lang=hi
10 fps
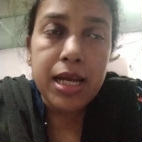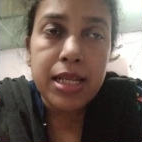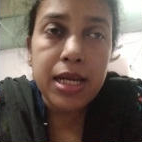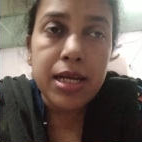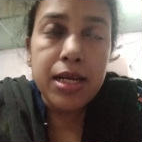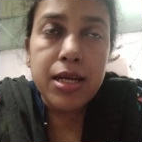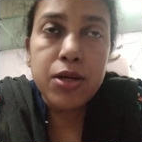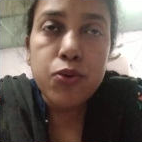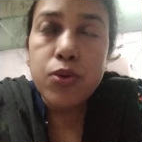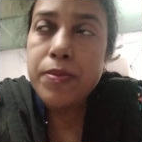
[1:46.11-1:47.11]
है ना
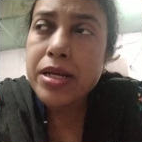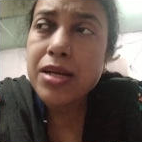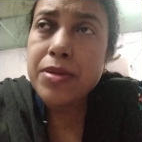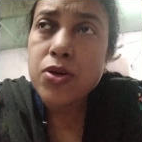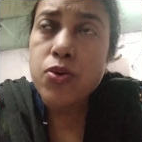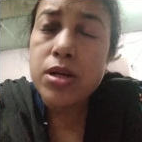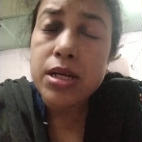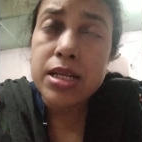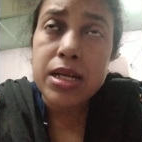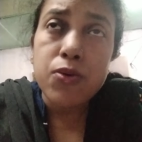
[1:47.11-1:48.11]
कोई भी कभी कोई
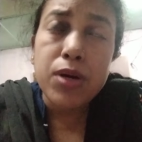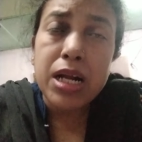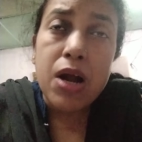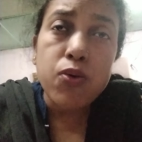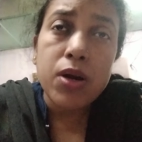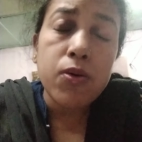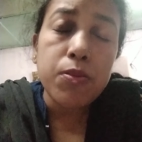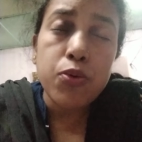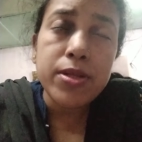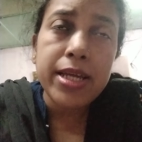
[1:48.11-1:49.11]
अगर कौवा काव का
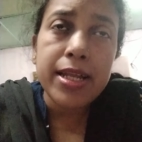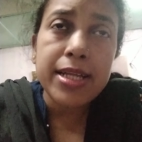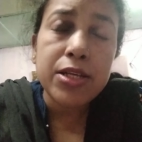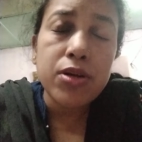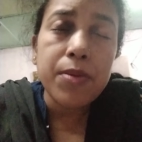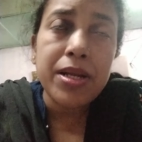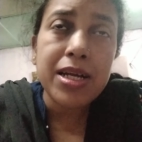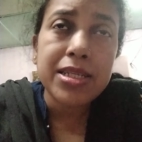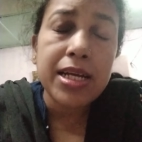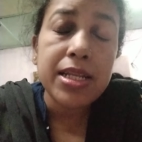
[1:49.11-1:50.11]
बोलता रहता तो हमें
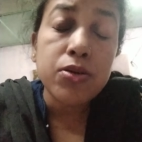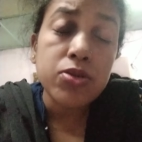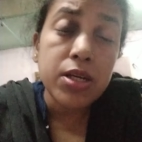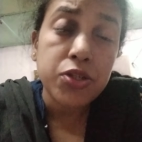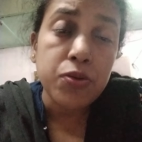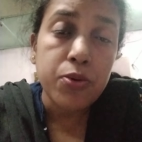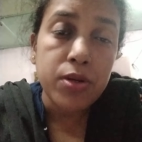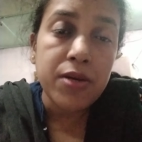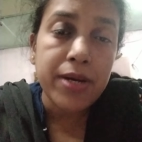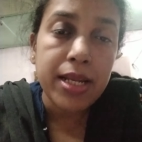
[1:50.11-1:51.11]
लगता है ना कुछ अशुभ
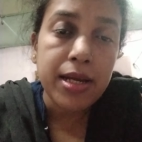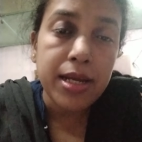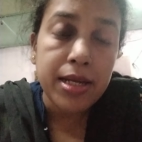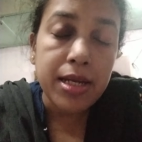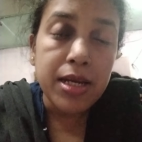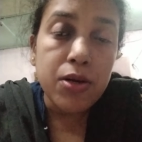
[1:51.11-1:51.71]
होने वाला है